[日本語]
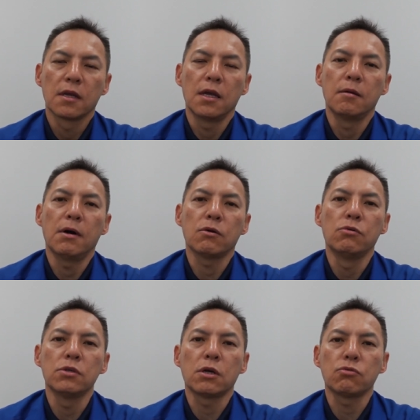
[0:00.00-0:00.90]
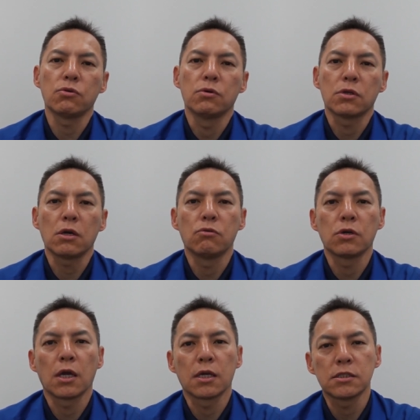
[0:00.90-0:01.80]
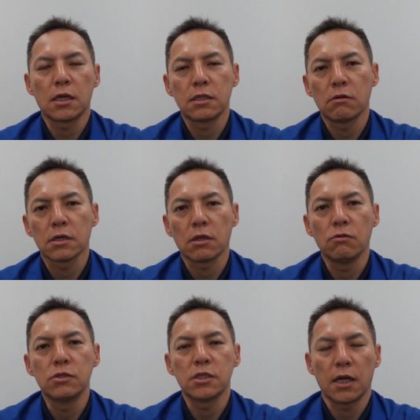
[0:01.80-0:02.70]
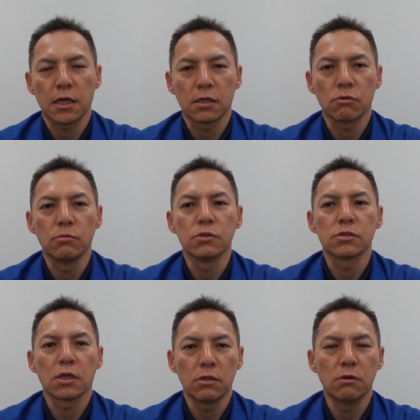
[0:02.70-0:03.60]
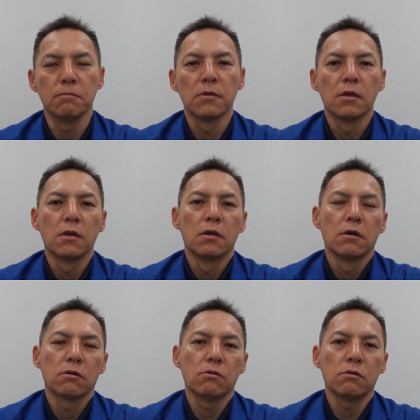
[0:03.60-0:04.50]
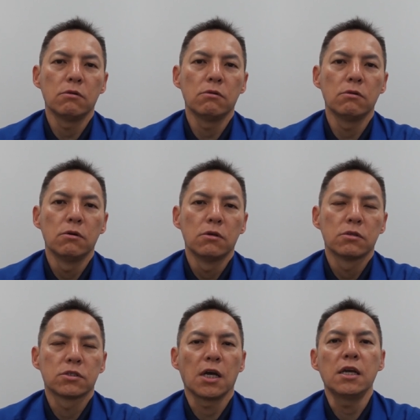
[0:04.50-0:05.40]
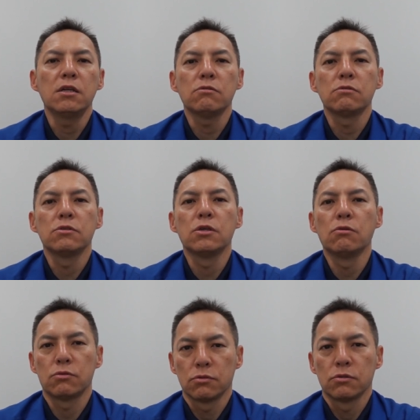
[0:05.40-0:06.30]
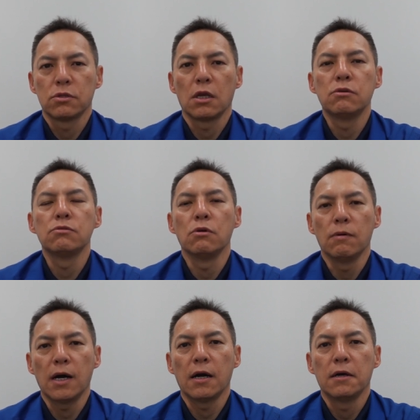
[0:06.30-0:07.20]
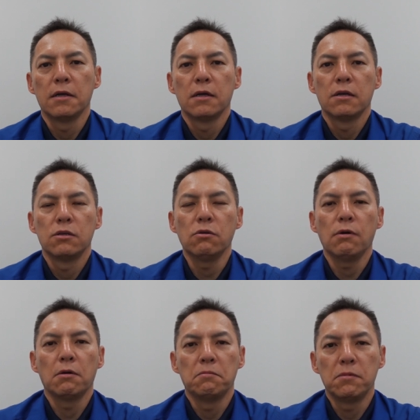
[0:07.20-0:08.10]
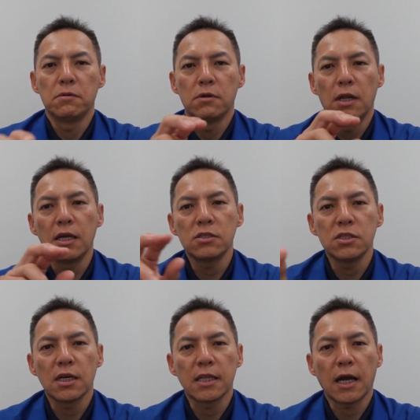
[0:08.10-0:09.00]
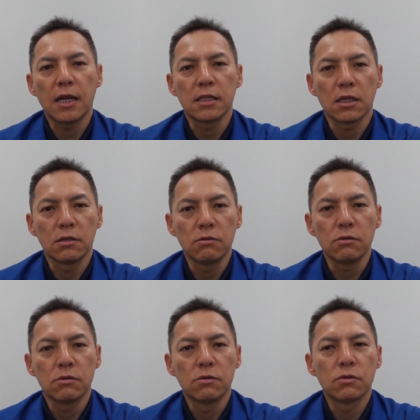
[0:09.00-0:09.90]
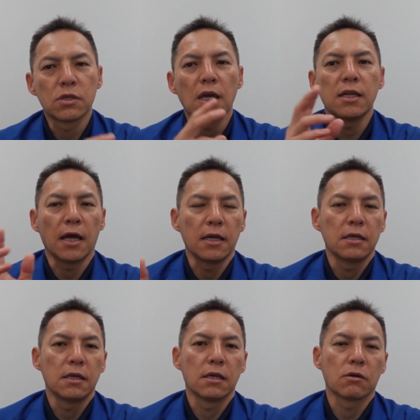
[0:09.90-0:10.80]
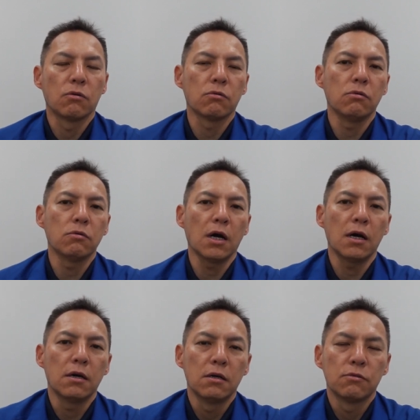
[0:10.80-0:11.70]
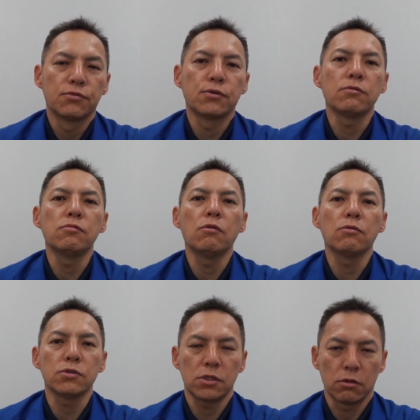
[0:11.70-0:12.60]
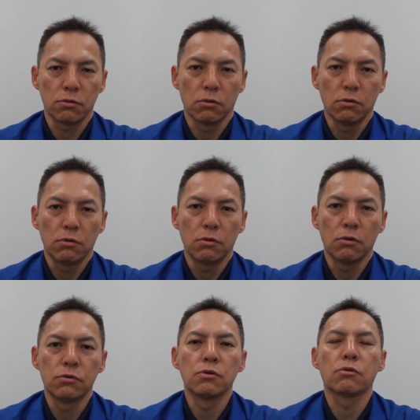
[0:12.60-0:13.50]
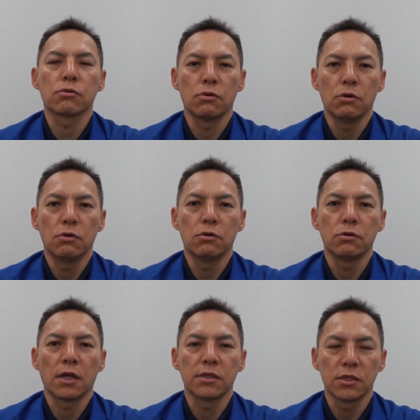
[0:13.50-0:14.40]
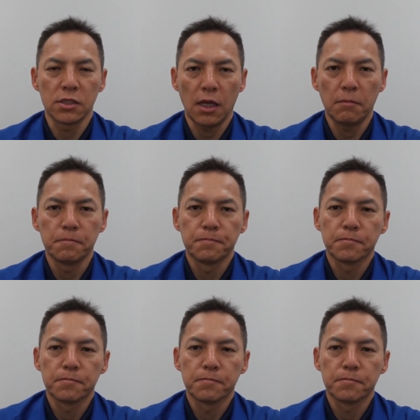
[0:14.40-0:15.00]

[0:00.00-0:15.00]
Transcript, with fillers: えー、まあこういったこと結構経験されてる方多いんじゃないかと思うんですけどこの茶色く濁るっていうのは要は冷水が流れている境内、えー、ここが腐食を起こしているということなんですね。